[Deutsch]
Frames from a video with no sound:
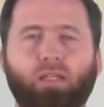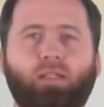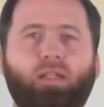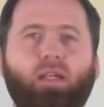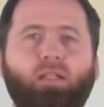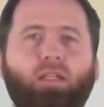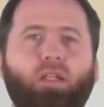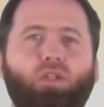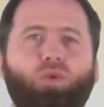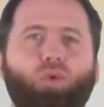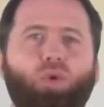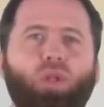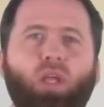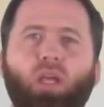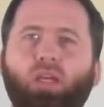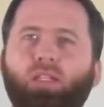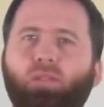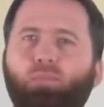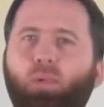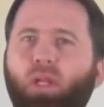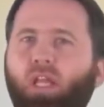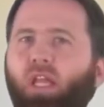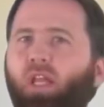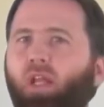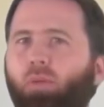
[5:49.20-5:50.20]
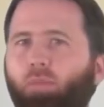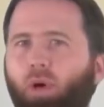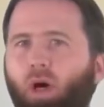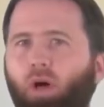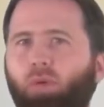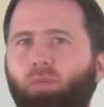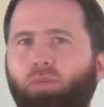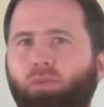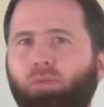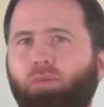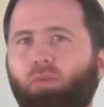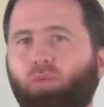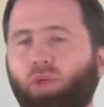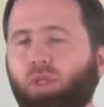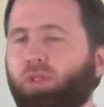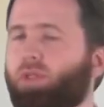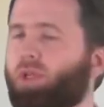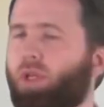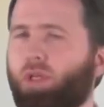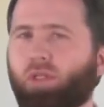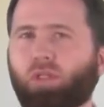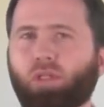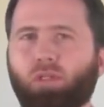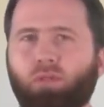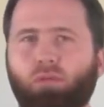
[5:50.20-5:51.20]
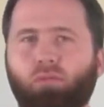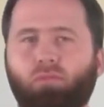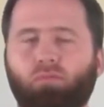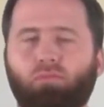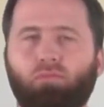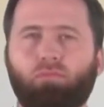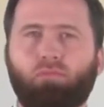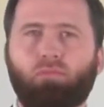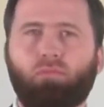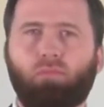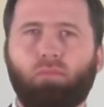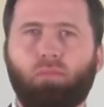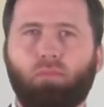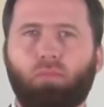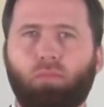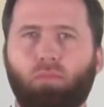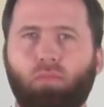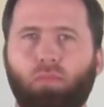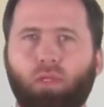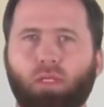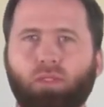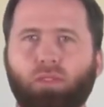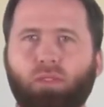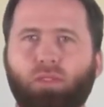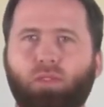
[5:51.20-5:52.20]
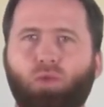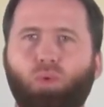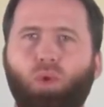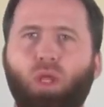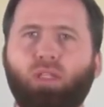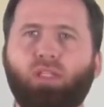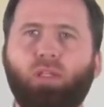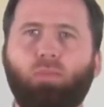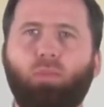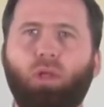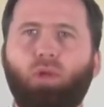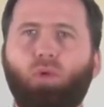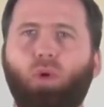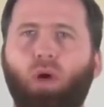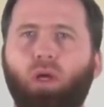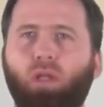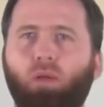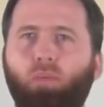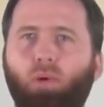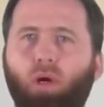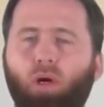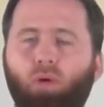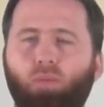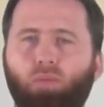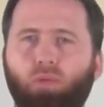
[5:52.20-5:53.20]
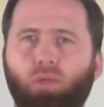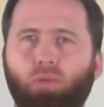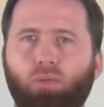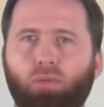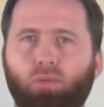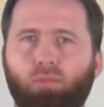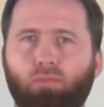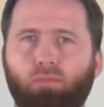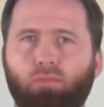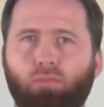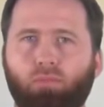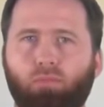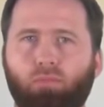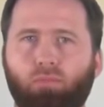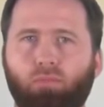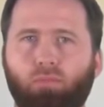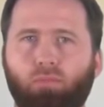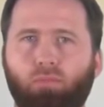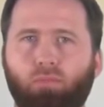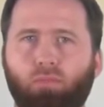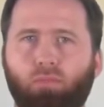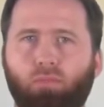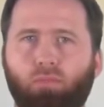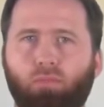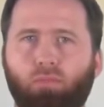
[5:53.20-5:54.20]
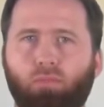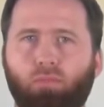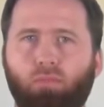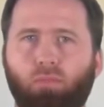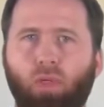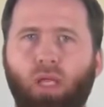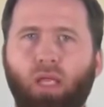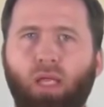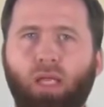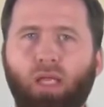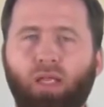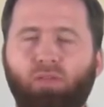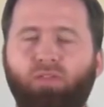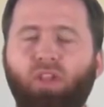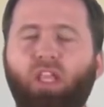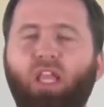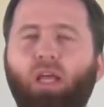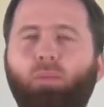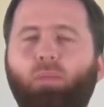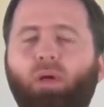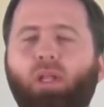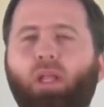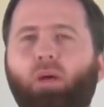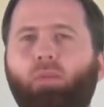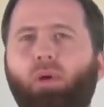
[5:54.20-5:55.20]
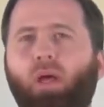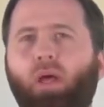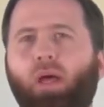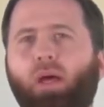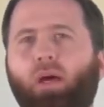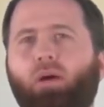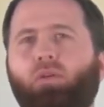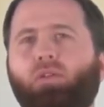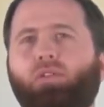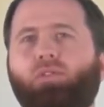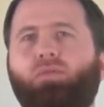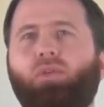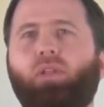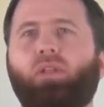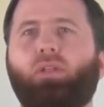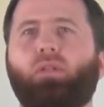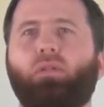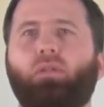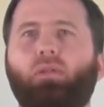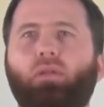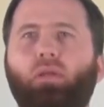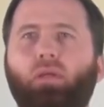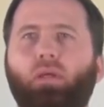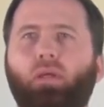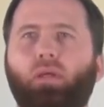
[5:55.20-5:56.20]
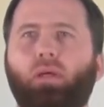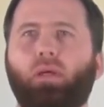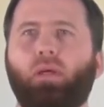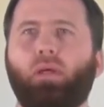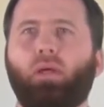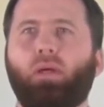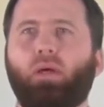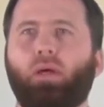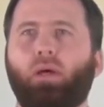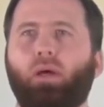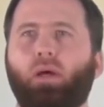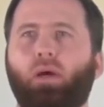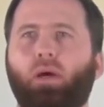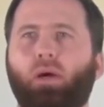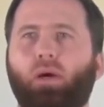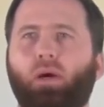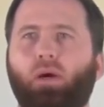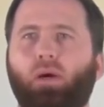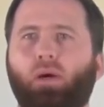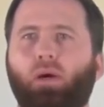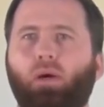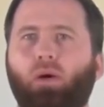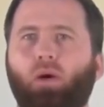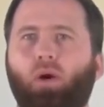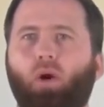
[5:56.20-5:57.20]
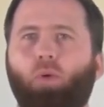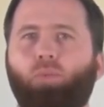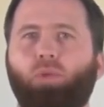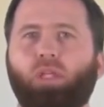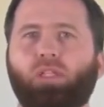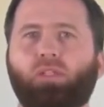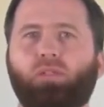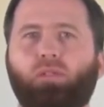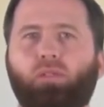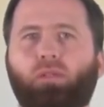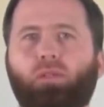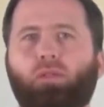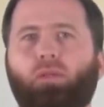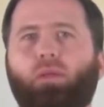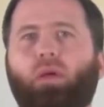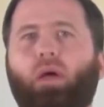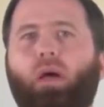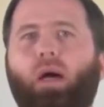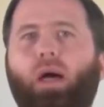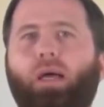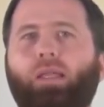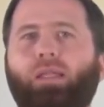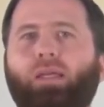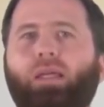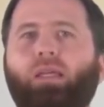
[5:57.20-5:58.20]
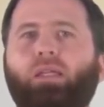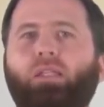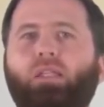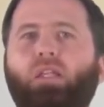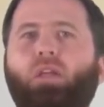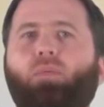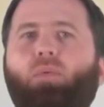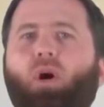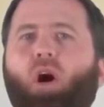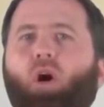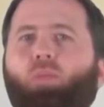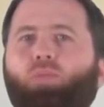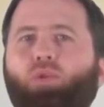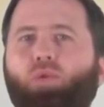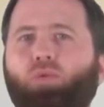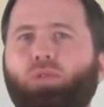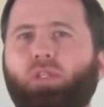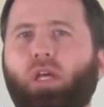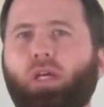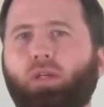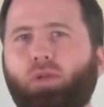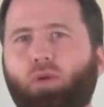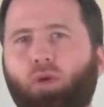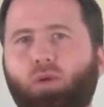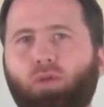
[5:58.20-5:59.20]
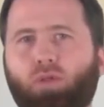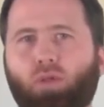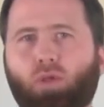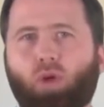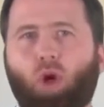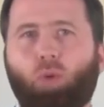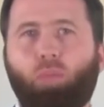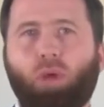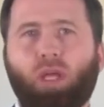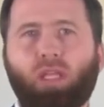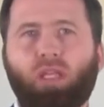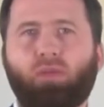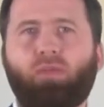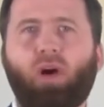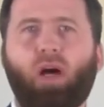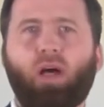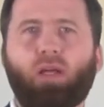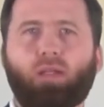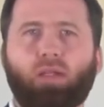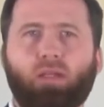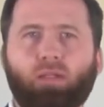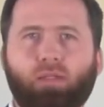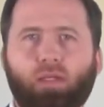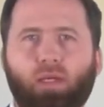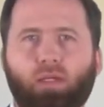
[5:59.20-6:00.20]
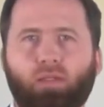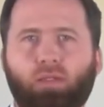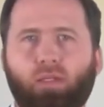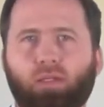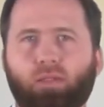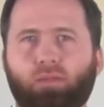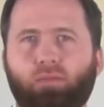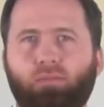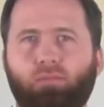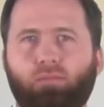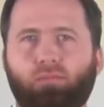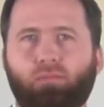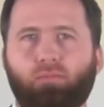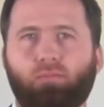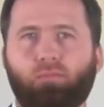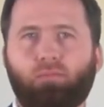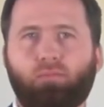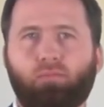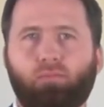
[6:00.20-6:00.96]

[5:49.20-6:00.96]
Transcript: Das kann natürlich erstmal jeder behaupten, das ist richtig. Das ist zunächst einmal nur eine Behauptung. Wie kann man aber herausfinden, ob das eine richtige Behauptung sein könnte, ob er die Wahrheit gesagt hat?